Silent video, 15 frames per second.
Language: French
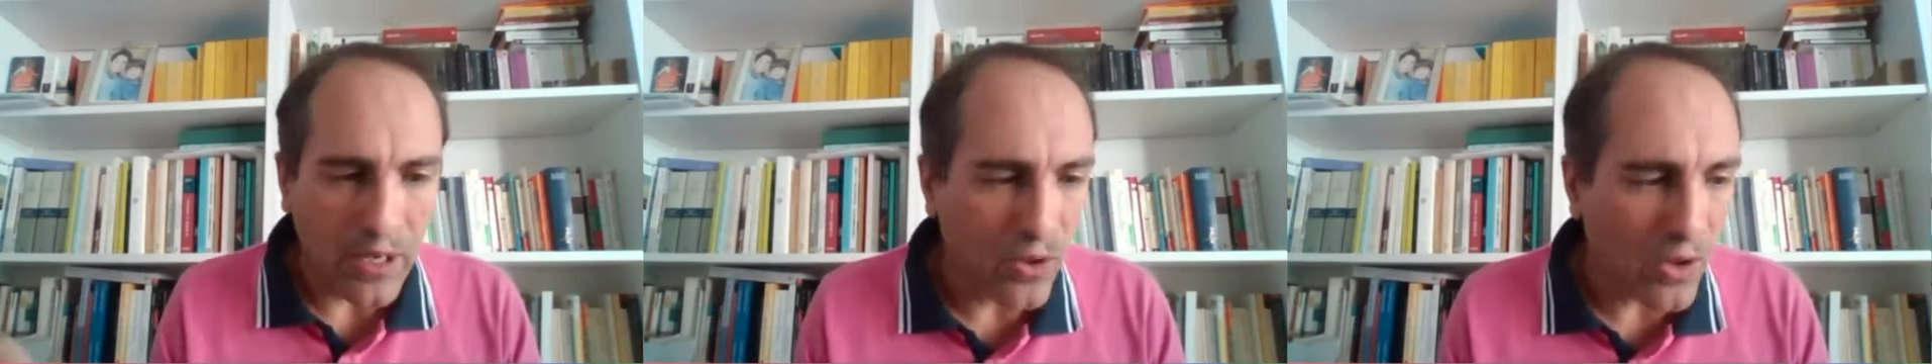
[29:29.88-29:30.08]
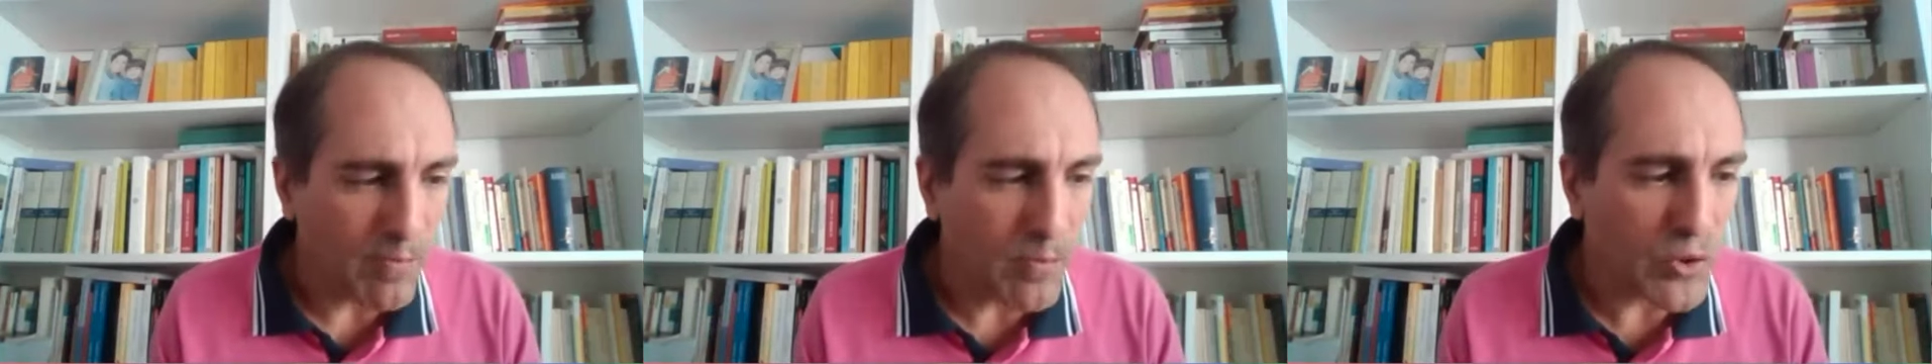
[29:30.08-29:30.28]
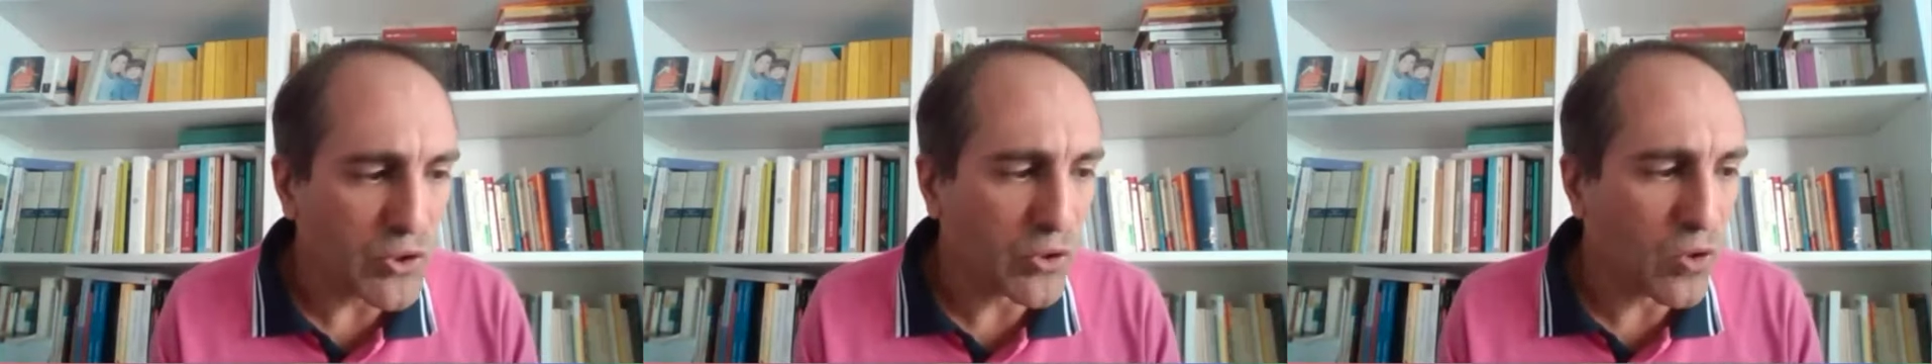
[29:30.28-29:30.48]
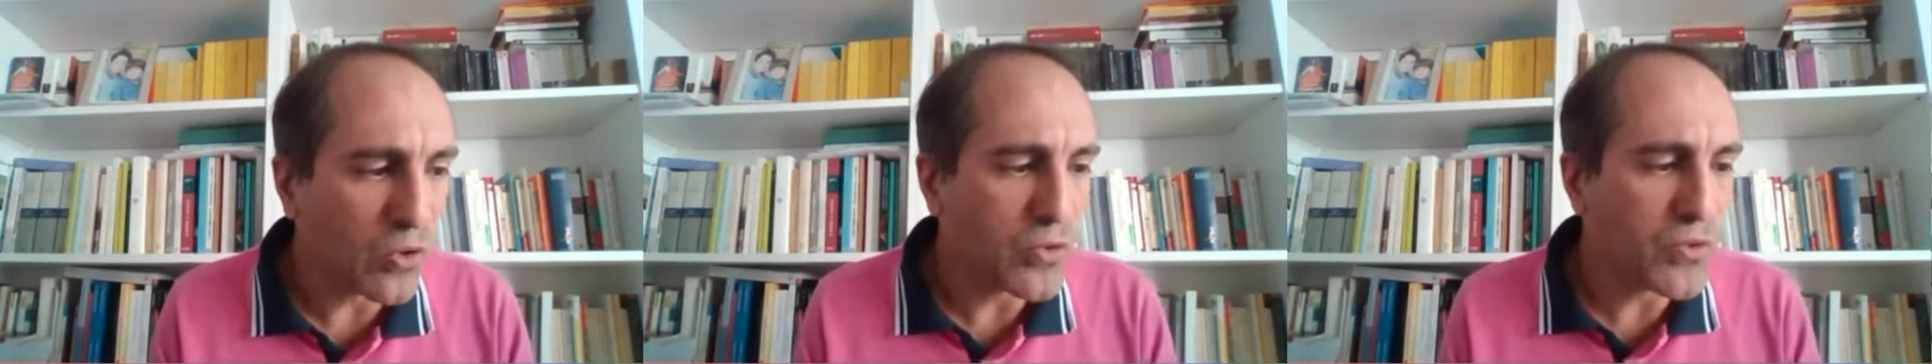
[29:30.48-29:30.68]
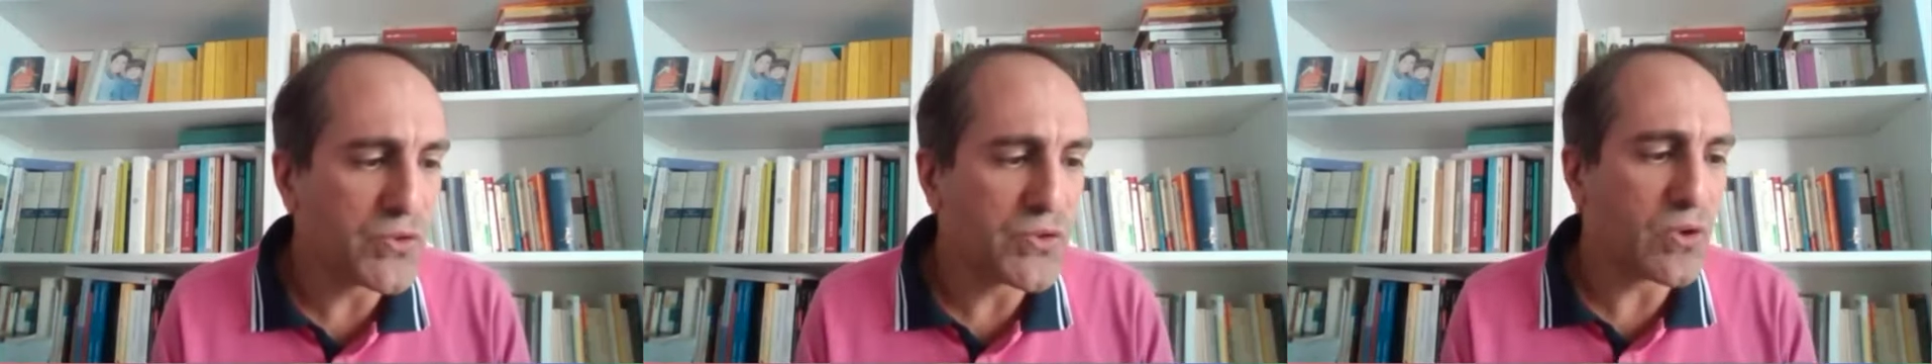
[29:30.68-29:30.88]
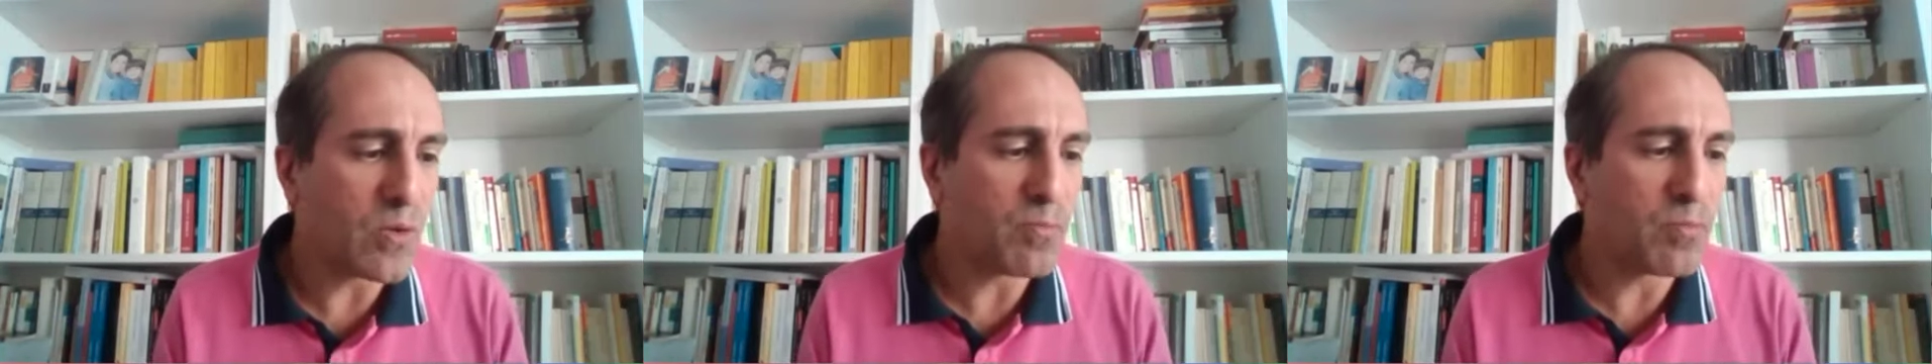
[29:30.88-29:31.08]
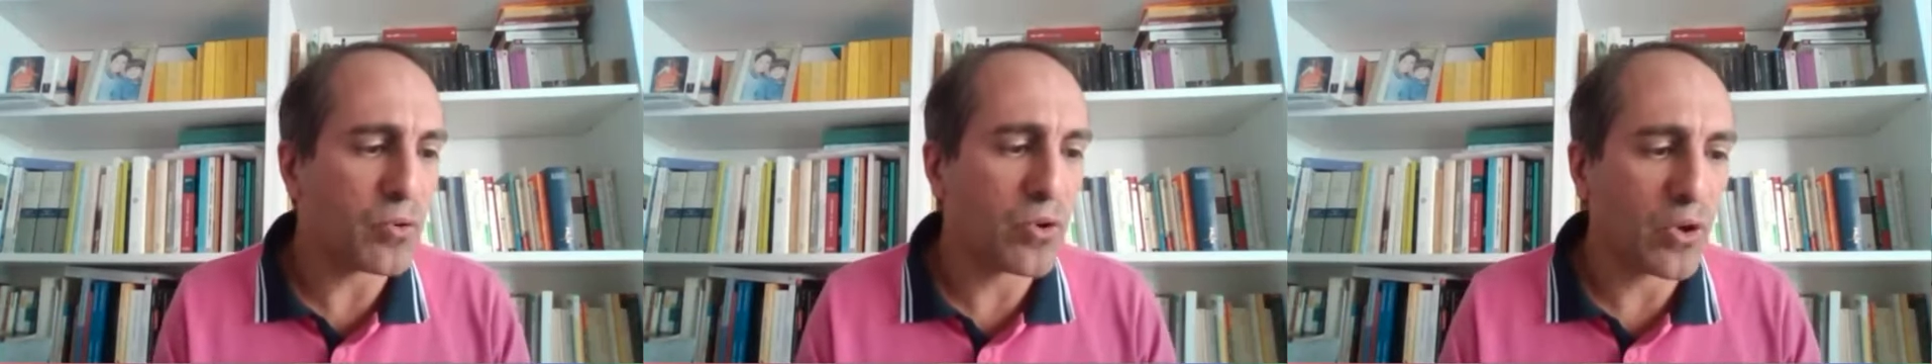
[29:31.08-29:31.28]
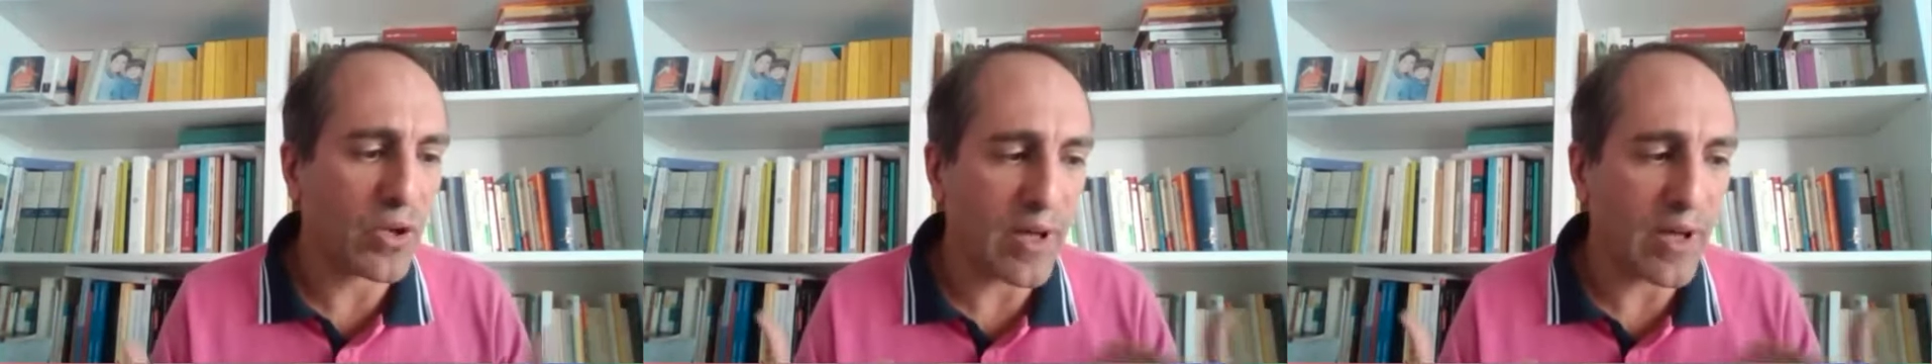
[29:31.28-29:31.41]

un mot de conclusion pour euh,